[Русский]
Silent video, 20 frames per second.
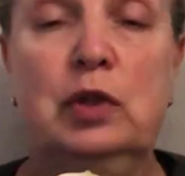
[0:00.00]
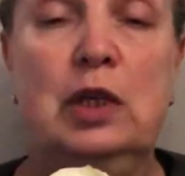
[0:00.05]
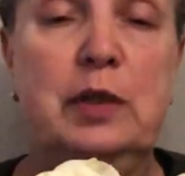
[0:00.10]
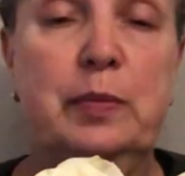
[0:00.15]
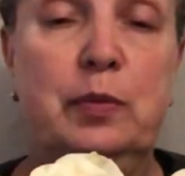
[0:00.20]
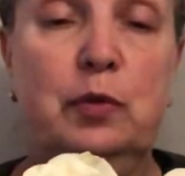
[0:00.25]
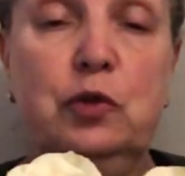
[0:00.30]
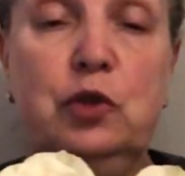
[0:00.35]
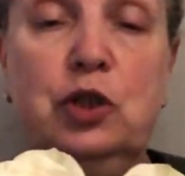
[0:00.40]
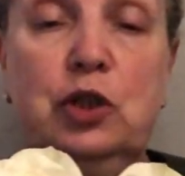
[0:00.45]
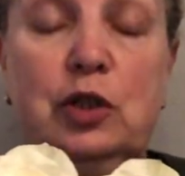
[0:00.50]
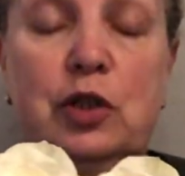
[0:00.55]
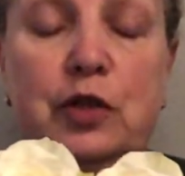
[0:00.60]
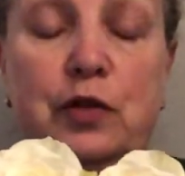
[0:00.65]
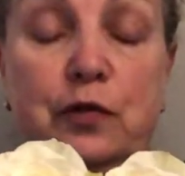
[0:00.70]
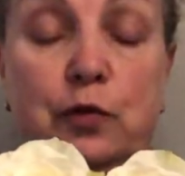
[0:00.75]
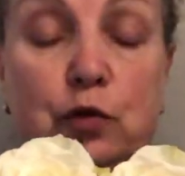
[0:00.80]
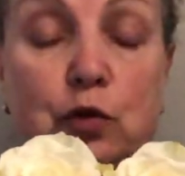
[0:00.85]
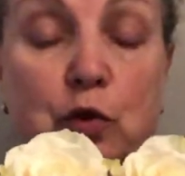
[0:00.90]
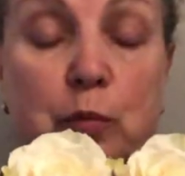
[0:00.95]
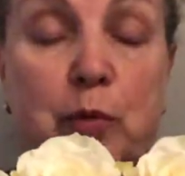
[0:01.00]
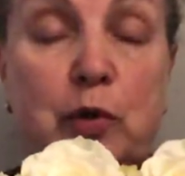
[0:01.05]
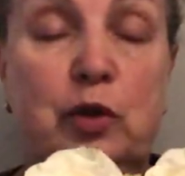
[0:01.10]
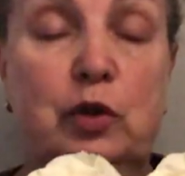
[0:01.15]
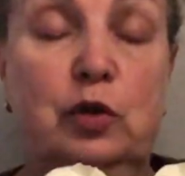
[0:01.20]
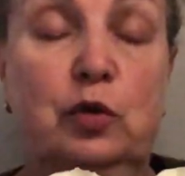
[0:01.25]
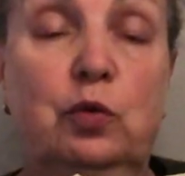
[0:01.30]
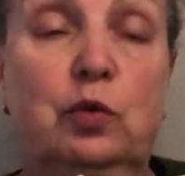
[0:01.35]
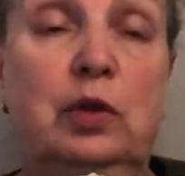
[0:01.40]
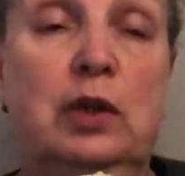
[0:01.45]
у нас получилась форма
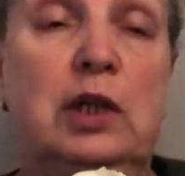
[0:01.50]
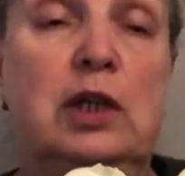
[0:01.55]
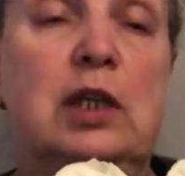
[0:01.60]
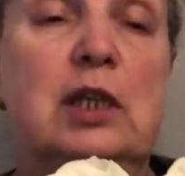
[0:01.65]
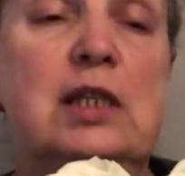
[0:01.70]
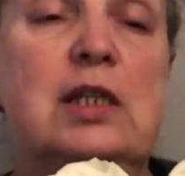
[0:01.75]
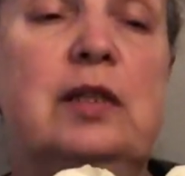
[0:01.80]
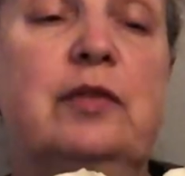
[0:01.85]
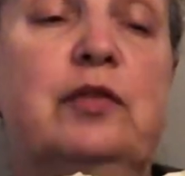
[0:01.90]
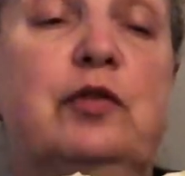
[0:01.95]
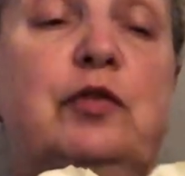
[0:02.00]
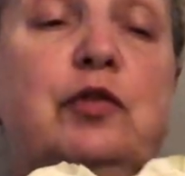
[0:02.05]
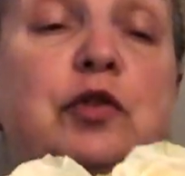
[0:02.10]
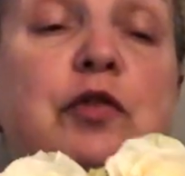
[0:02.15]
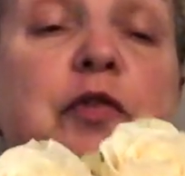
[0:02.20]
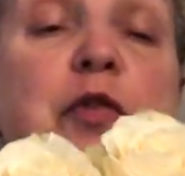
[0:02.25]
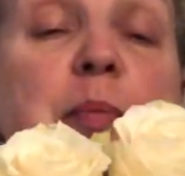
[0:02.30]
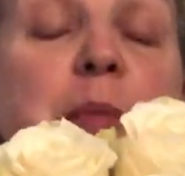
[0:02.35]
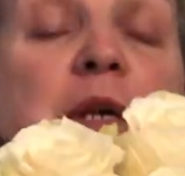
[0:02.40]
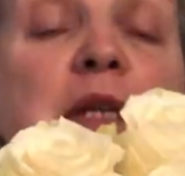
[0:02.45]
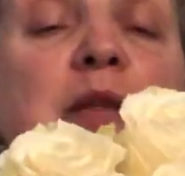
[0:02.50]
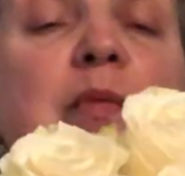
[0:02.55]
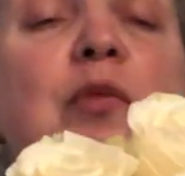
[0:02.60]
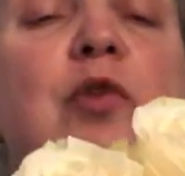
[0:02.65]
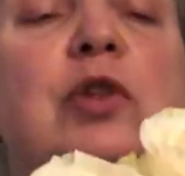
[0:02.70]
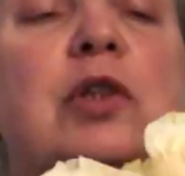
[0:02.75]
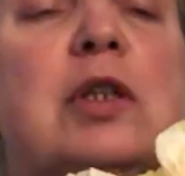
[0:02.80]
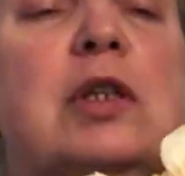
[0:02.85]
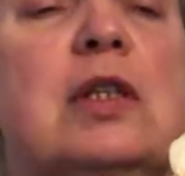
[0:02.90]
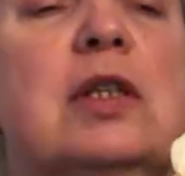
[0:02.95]
круга. И если вы, вот вы
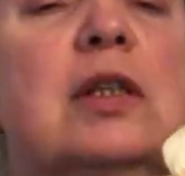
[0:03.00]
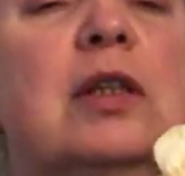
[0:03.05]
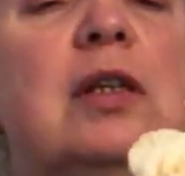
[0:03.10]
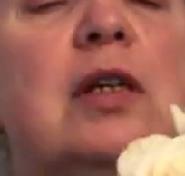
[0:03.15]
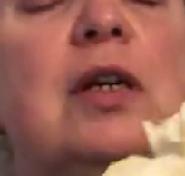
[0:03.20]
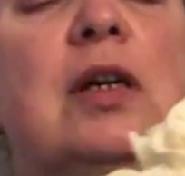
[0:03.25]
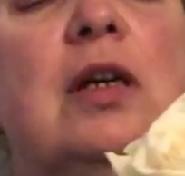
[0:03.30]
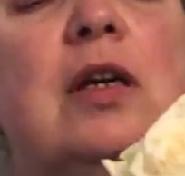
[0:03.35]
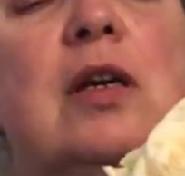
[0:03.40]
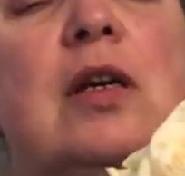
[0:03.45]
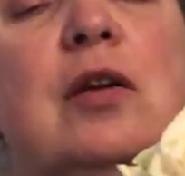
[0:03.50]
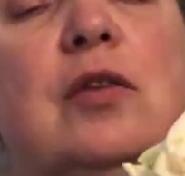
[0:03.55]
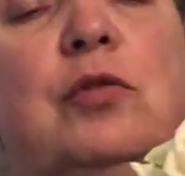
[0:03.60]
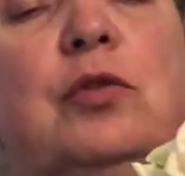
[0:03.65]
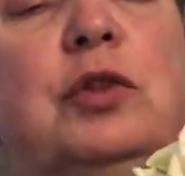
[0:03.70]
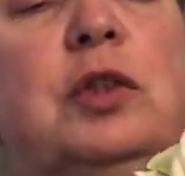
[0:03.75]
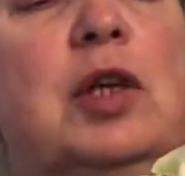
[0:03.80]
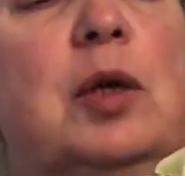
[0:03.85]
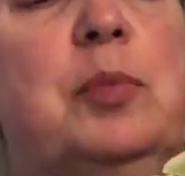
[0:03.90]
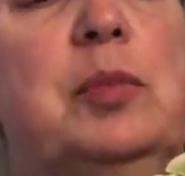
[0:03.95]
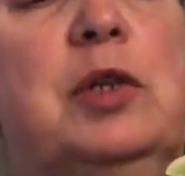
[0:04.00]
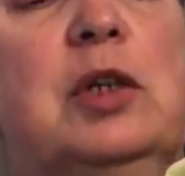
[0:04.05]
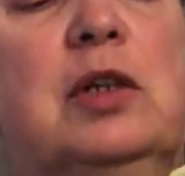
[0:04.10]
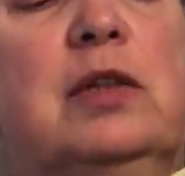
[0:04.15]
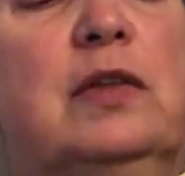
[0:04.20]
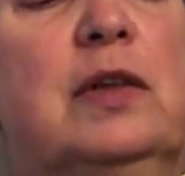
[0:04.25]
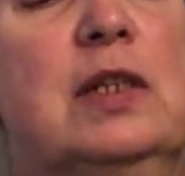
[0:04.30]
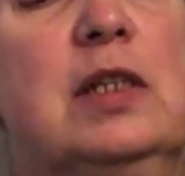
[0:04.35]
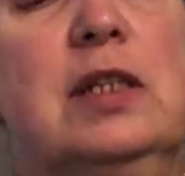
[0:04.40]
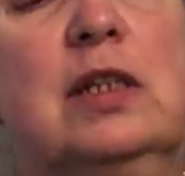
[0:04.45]
посмотрите, да, вот я
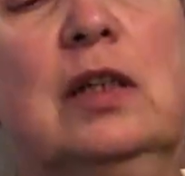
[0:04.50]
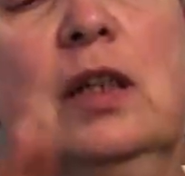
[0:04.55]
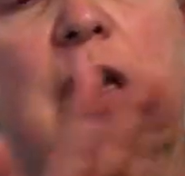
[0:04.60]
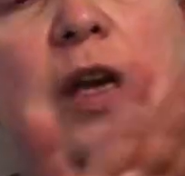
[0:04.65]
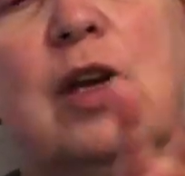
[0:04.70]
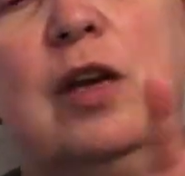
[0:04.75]
перехватила,